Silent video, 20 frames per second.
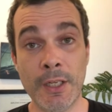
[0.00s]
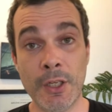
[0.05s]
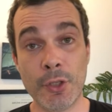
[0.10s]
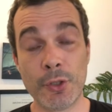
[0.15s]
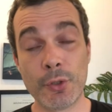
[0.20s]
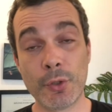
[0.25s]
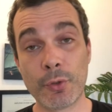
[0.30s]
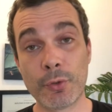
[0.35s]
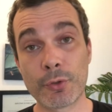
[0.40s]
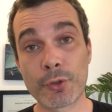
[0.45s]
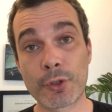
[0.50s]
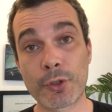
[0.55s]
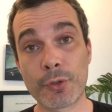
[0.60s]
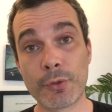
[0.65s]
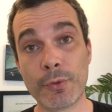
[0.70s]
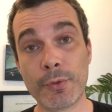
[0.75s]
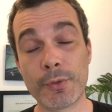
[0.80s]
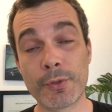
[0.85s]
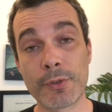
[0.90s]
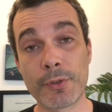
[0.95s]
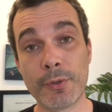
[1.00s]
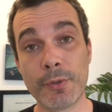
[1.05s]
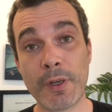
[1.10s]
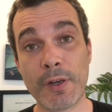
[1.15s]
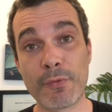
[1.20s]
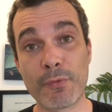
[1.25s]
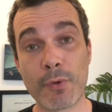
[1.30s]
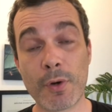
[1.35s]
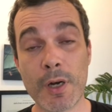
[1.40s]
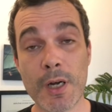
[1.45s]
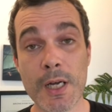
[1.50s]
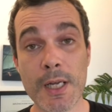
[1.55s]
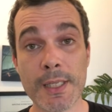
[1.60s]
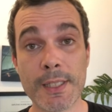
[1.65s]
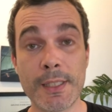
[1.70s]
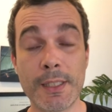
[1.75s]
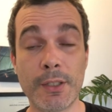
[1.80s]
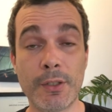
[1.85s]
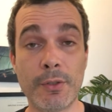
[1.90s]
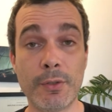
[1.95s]
Seconde chose à voir,
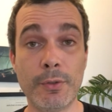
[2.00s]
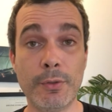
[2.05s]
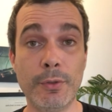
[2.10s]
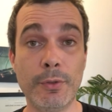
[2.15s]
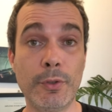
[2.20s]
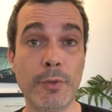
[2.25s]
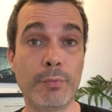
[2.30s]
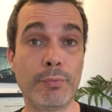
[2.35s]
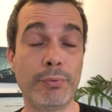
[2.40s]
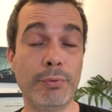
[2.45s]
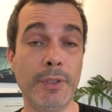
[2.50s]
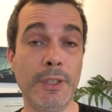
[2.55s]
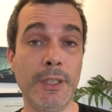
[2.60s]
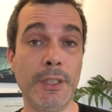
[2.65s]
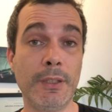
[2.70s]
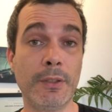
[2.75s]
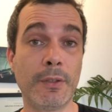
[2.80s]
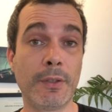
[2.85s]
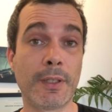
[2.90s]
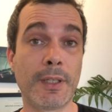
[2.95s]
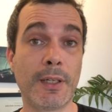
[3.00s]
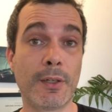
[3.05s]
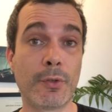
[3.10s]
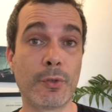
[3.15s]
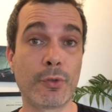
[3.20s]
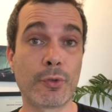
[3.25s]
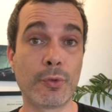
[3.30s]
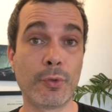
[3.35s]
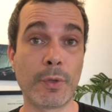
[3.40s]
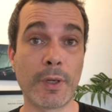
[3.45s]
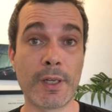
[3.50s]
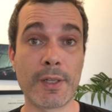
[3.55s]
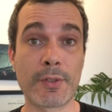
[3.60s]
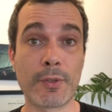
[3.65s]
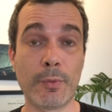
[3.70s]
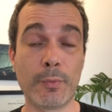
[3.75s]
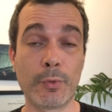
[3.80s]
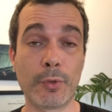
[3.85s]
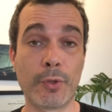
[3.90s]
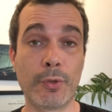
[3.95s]
c'est que depuis euh, quelques jours, il
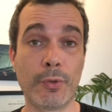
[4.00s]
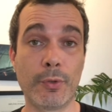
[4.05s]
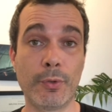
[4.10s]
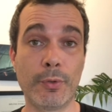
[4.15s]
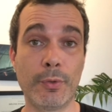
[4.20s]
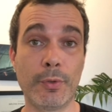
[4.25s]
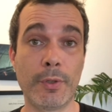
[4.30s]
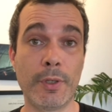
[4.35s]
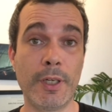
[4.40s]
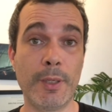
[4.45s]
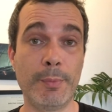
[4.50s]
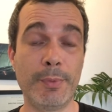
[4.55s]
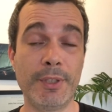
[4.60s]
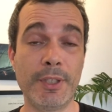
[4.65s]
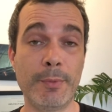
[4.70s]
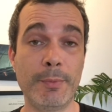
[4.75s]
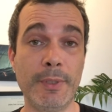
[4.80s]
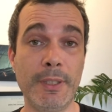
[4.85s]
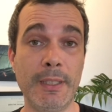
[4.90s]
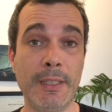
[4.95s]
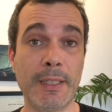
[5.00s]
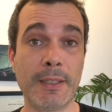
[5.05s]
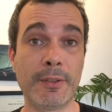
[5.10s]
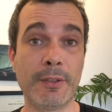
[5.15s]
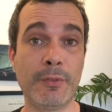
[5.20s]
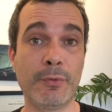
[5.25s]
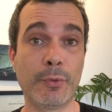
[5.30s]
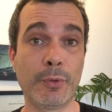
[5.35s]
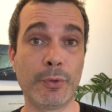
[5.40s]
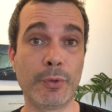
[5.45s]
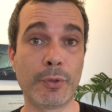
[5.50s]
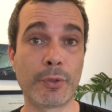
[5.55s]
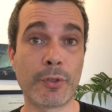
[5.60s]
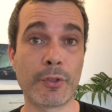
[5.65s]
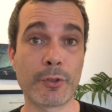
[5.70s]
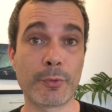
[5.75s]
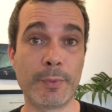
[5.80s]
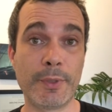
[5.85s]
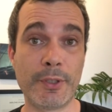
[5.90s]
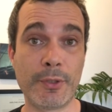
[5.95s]
semble que l'épidémie, le niveau de
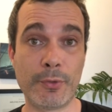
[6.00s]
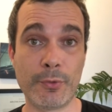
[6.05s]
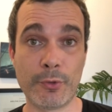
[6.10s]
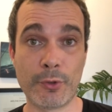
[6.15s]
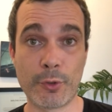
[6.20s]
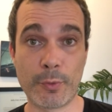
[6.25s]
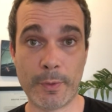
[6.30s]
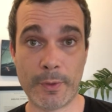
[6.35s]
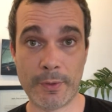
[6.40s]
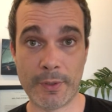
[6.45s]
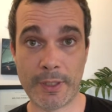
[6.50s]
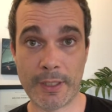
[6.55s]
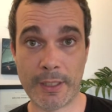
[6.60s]
transmission soit en